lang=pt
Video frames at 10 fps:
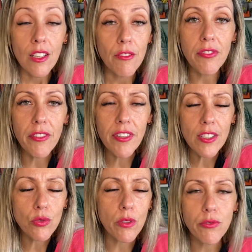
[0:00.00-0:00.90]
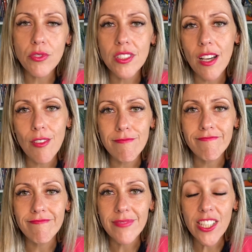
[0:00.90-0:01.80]
Vivem a sua função
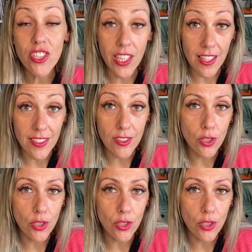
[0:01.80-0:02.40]
e esquecem-se